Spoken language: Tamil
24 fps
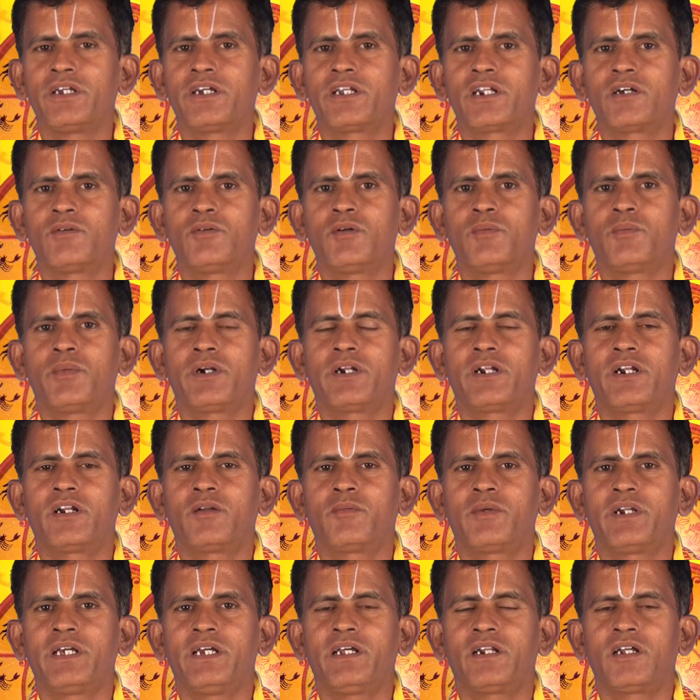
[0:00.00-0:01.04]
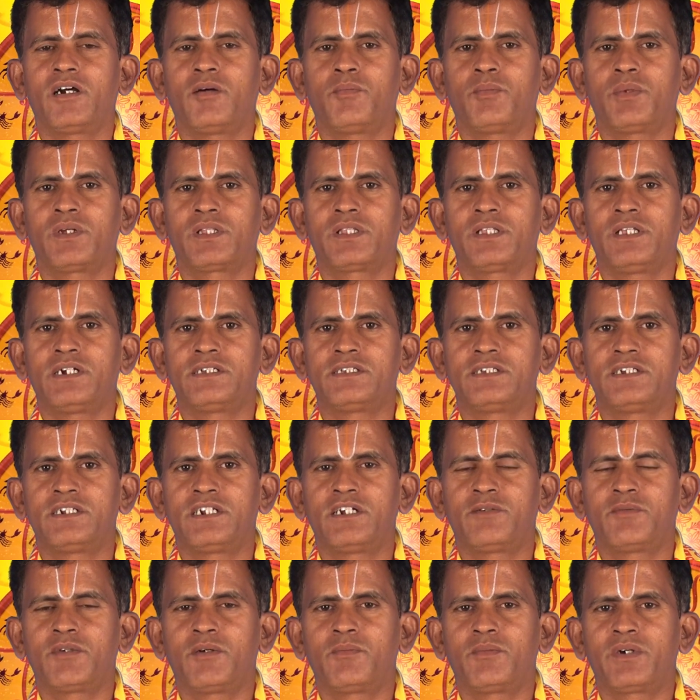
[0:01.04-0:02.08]
இரவு பன்னெண்டு மணி நாற்பத்தி அஞ்சு
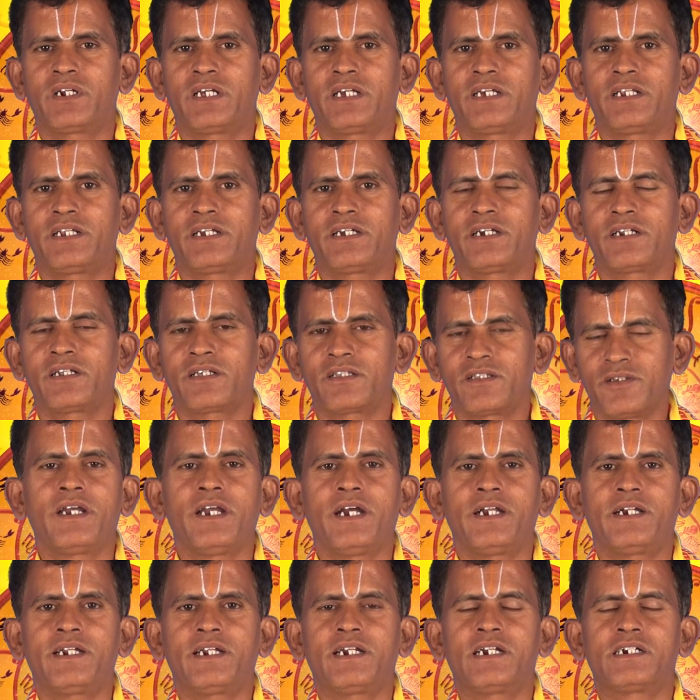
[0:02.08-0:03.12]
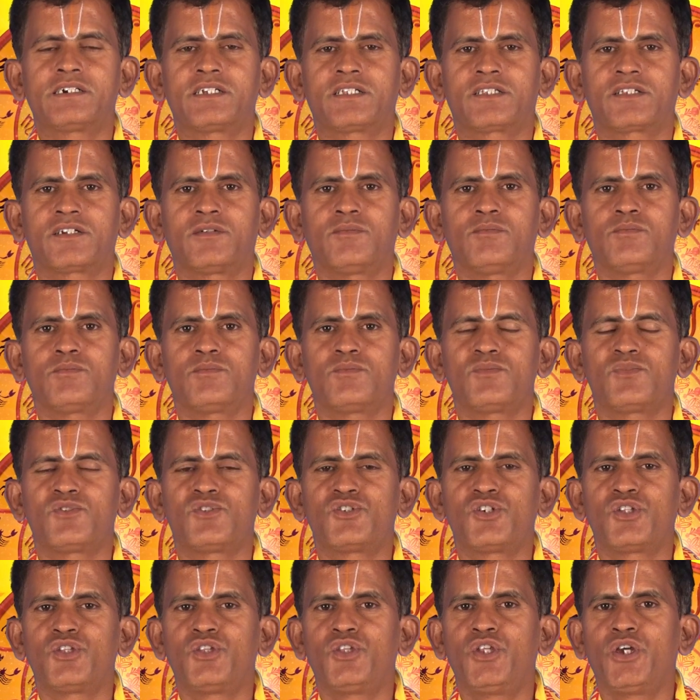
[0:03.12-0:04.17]
நிமிடம் வரை இருக்கிறது கேட்டை நட்சத்திரம்
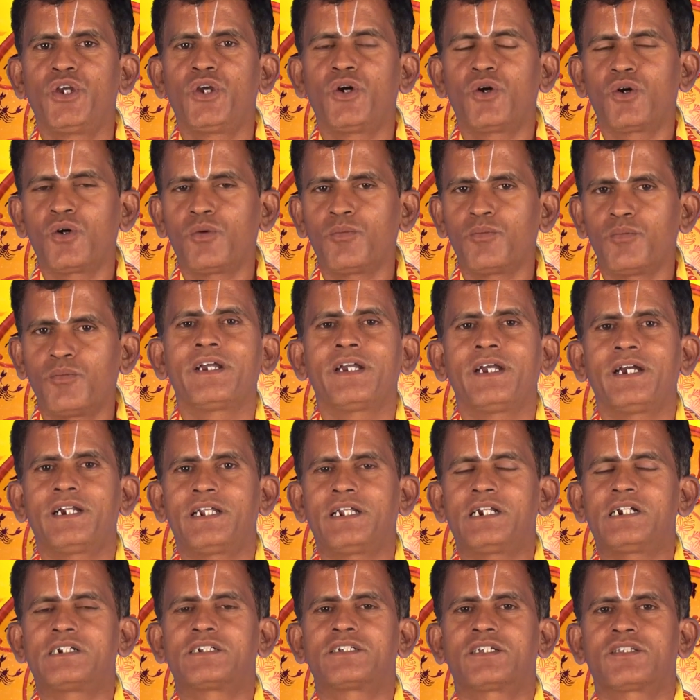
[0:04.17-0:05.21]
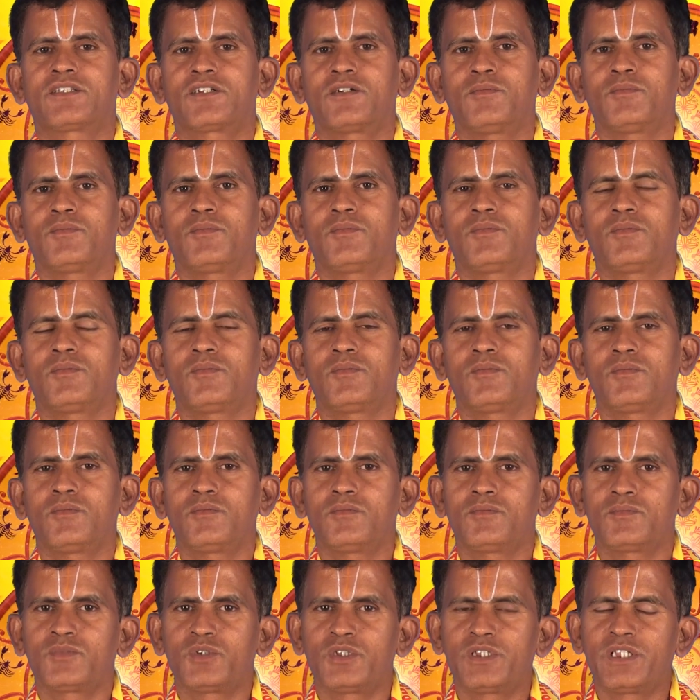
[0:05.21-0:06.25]
சித்தயோகம் கேட்டை நட்சத்திரம்
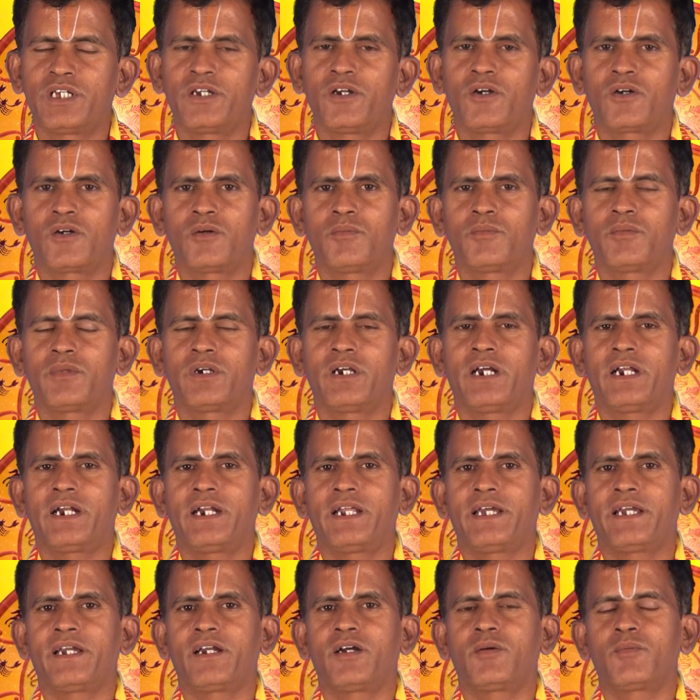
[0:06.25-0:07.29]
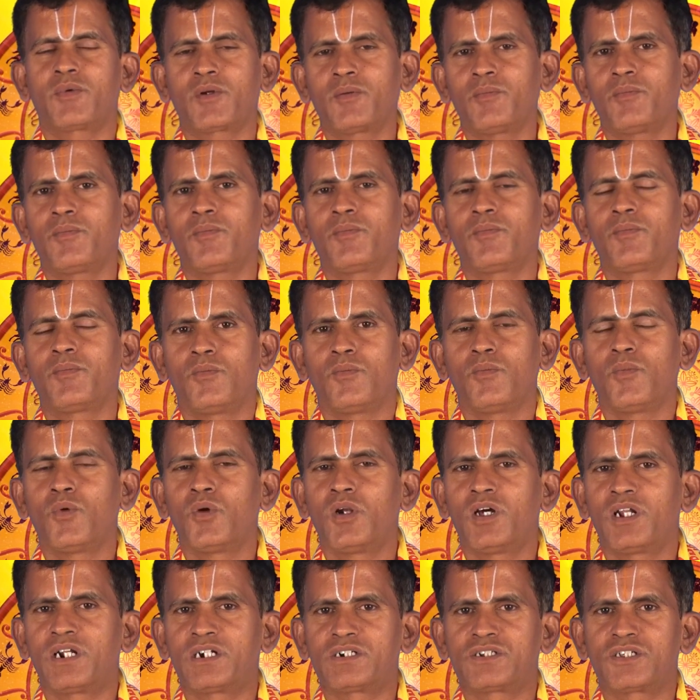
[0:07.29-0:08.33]
சித்தயோகம் கேட்டைக்கு அப்புறம்
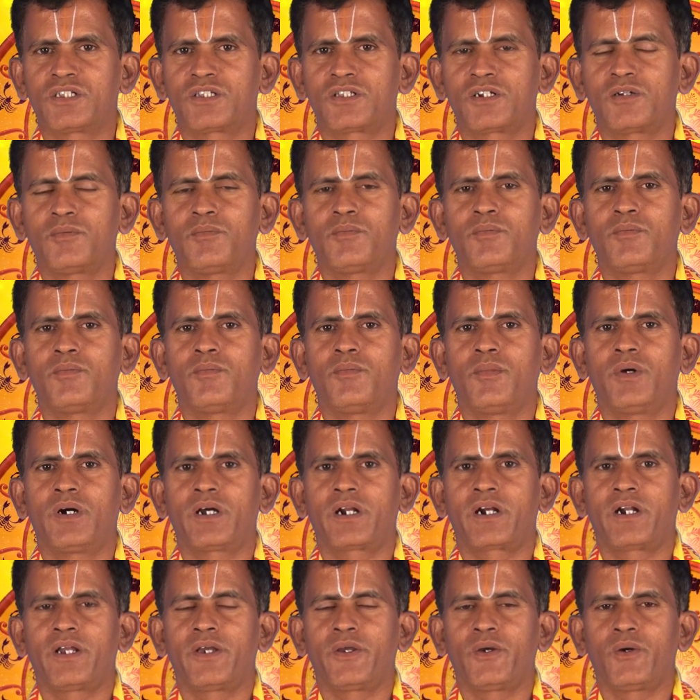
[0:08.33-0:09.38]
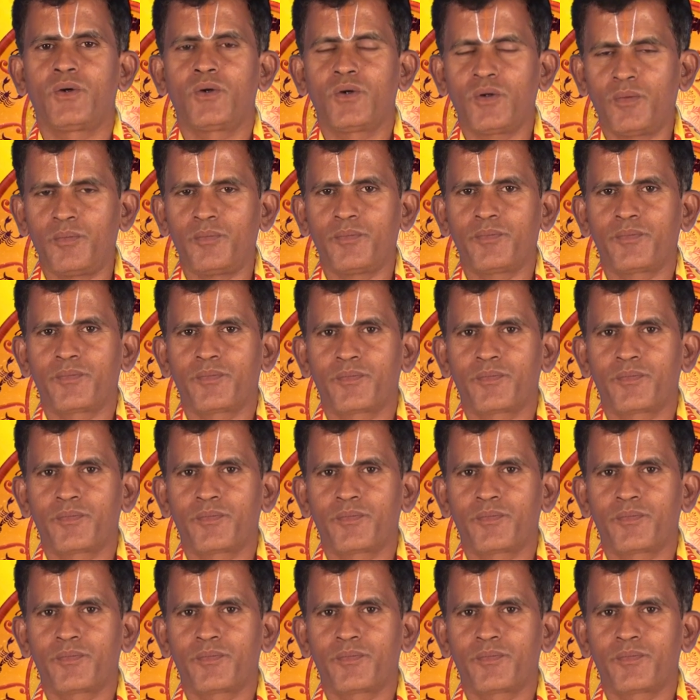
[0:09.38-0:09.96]
மூலா நட்சத்திரம் மரண யோகம்